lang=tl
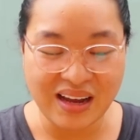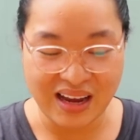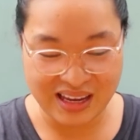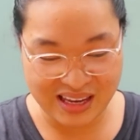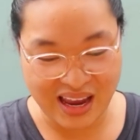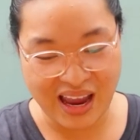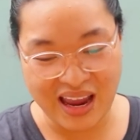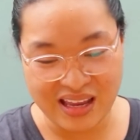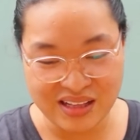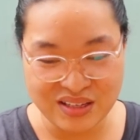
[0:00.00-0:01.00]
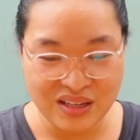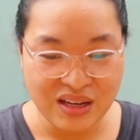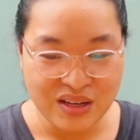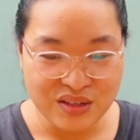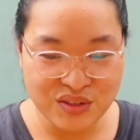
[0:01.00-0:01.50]
Ayan.
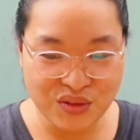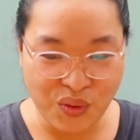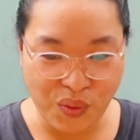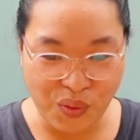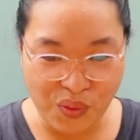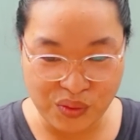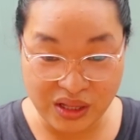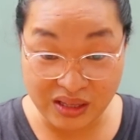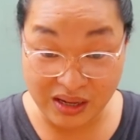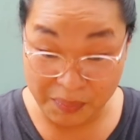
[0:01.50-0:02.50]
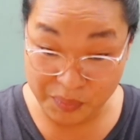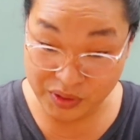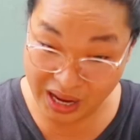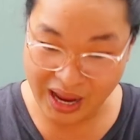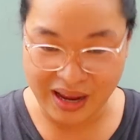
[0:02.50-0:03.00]
So, natanggap
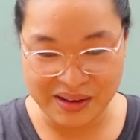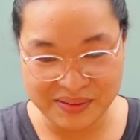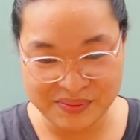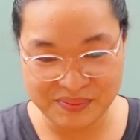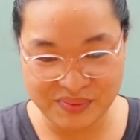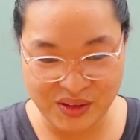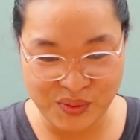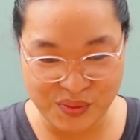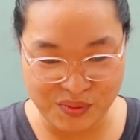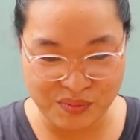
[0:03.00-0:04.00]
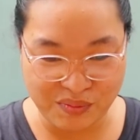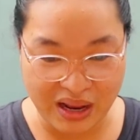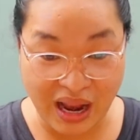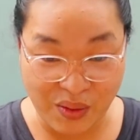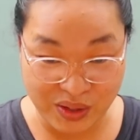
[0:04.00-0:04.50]
mo na yung
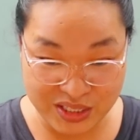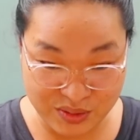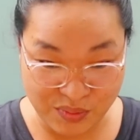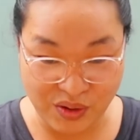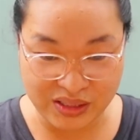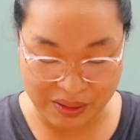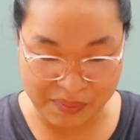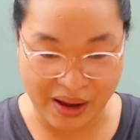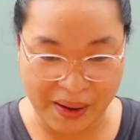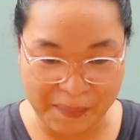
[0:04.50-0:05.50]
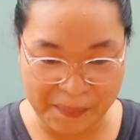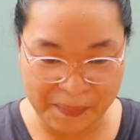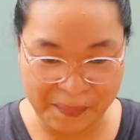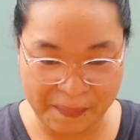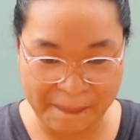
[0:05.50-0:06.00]
allowance mo, tama?
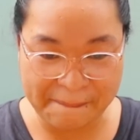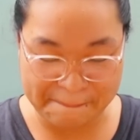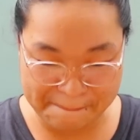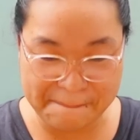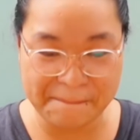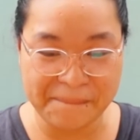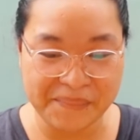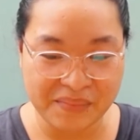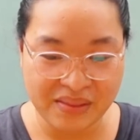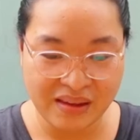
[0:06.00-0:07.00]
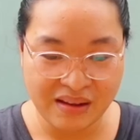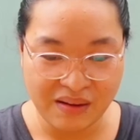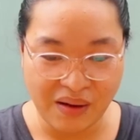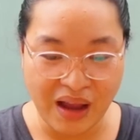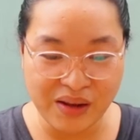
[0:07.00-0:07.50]
Mm-mm.
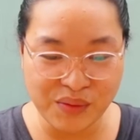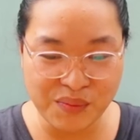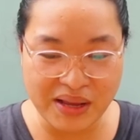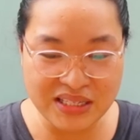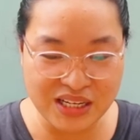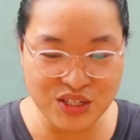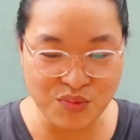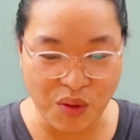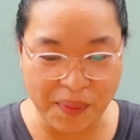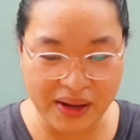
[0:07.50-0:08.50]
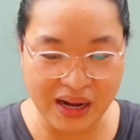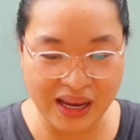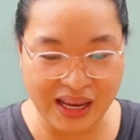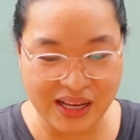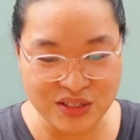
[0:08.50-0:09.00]
anong message mo para
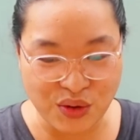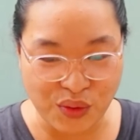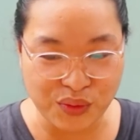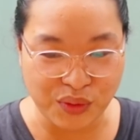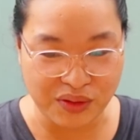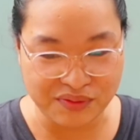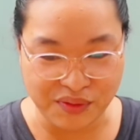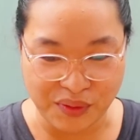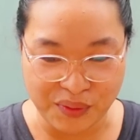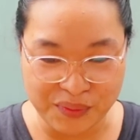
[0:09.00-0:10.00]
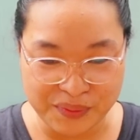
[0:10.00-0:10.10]
kay Sir Rodolfo?